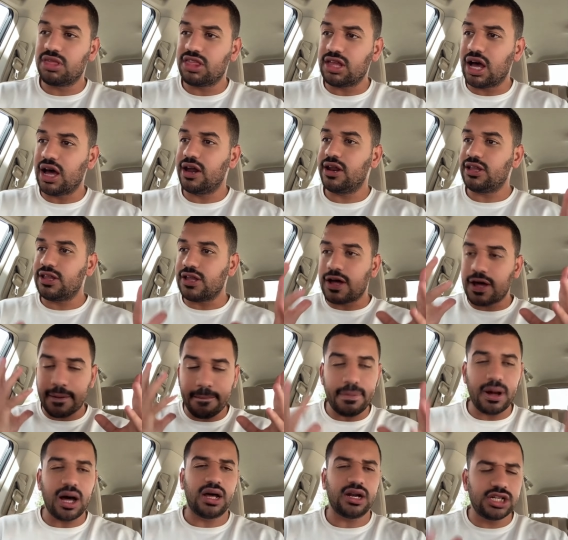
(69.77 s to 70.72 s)
ظهرت
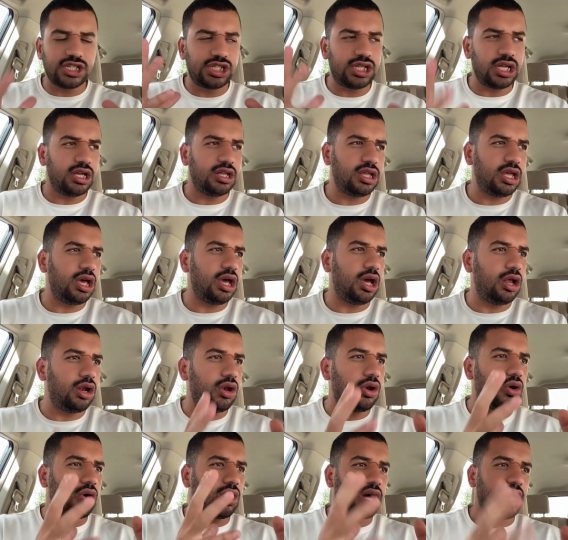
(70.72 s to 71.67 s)
اخبار جديده
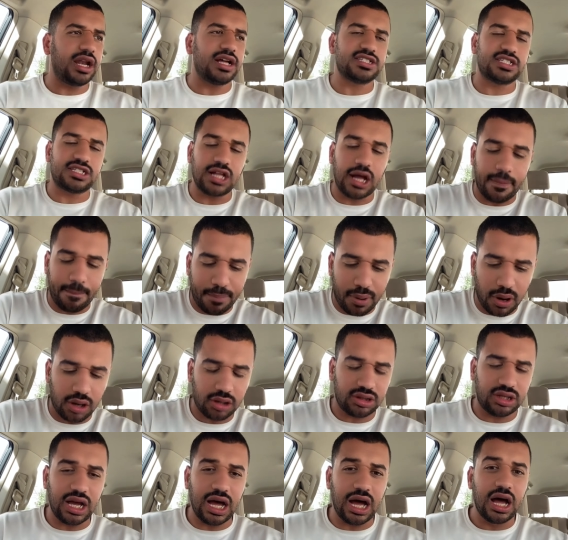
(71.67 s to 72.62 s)
انه خلص
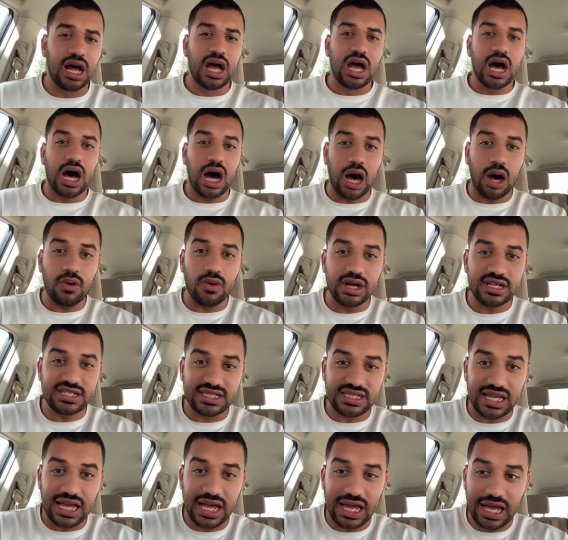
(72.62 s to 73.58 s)
لابورتا
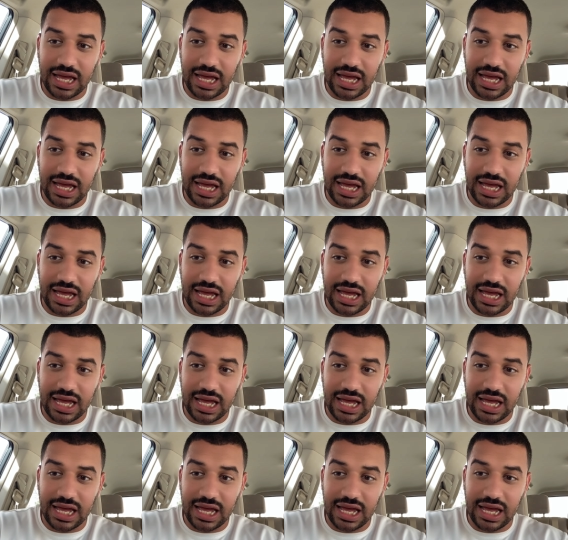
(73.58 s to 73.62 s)
عاوز